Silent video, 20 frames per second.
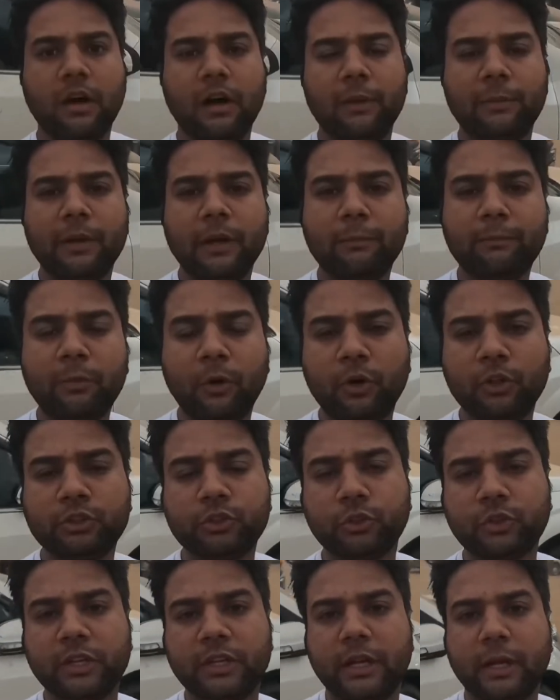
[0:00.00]
अभी हम पहुँच
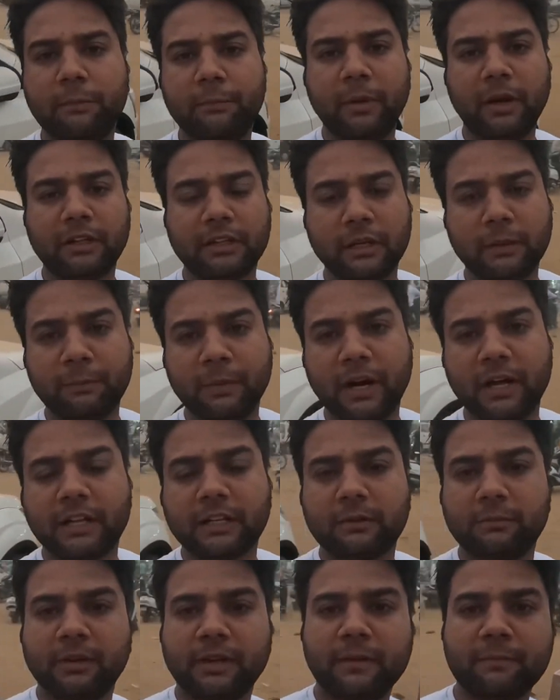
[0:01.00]
चुके हैं बल्टन
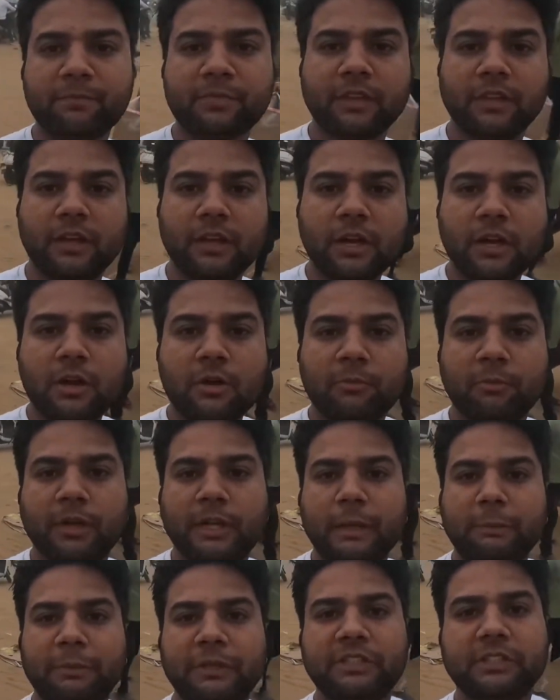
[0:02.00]
पार्क में
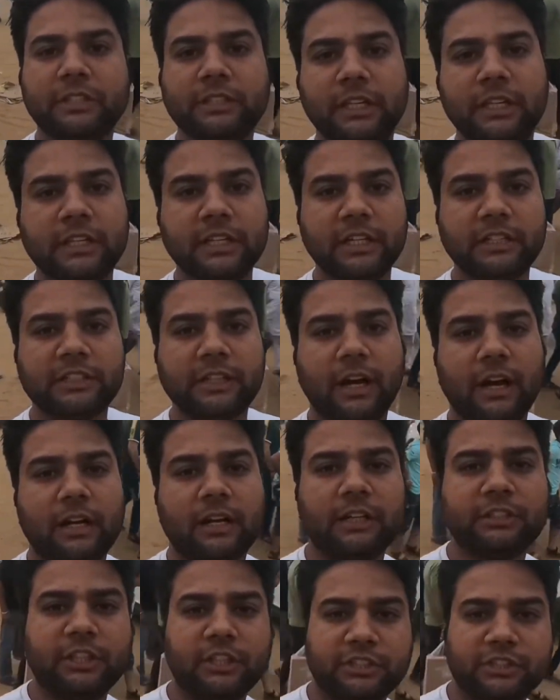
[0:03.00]
मेरे पीछे देखिए जहाँ
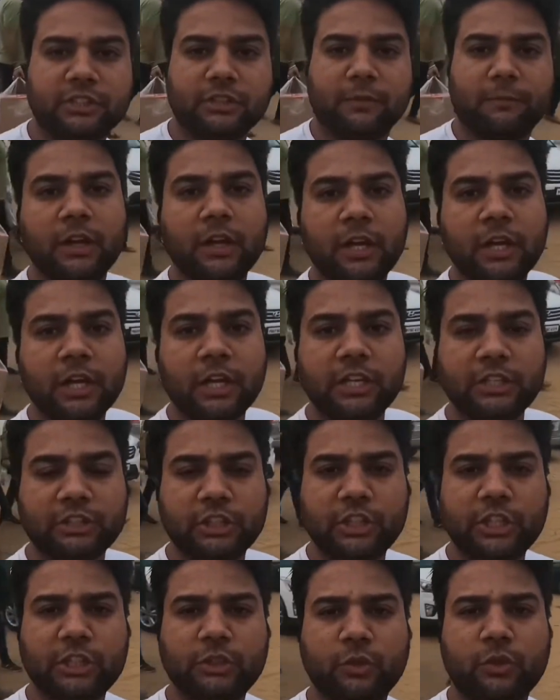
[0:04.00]
का दृश्य
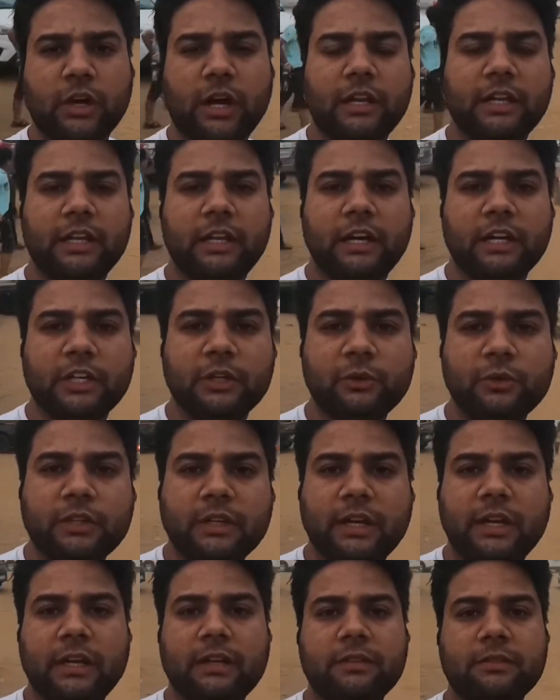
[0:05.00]
इतनी दुकानें लगी हुई
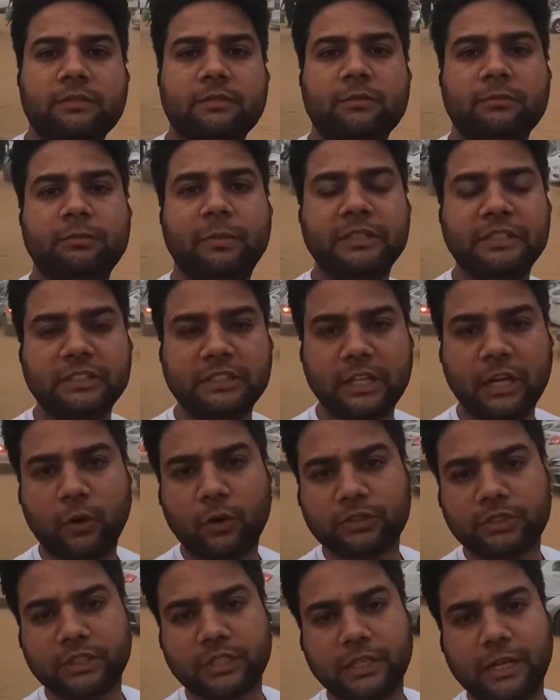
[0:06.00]
हैं मैं जितना
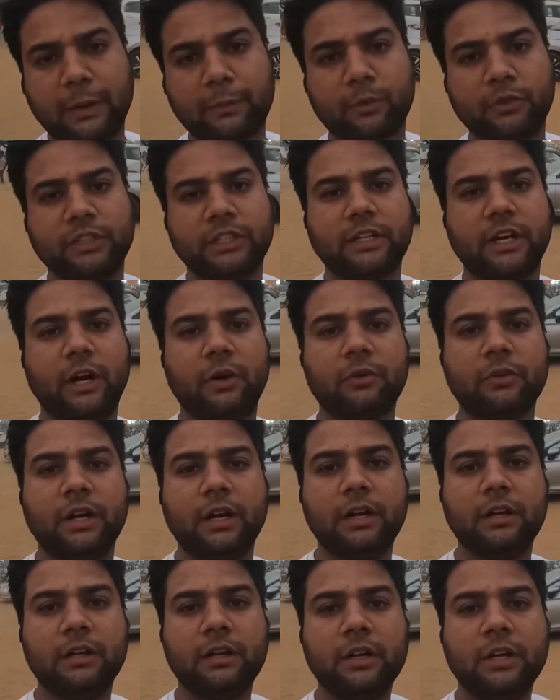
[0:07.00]
हो सके आपको
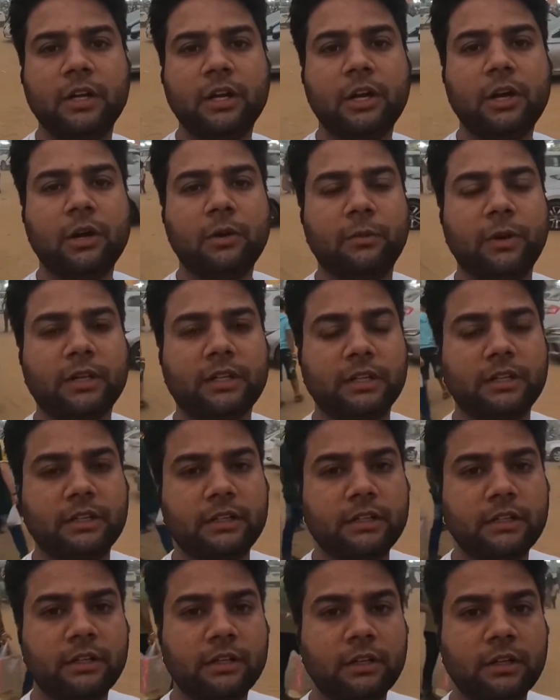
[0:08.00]
दिखाऊंगा बट
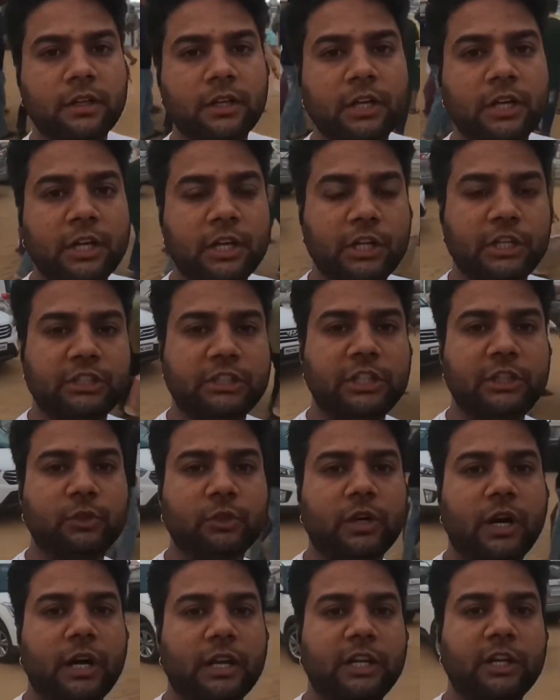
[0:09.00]
इतनी
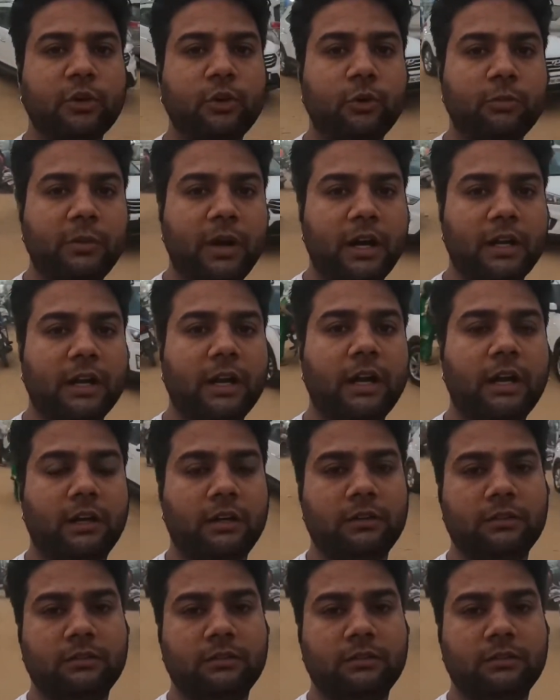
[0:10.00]
दुकानें घुमाना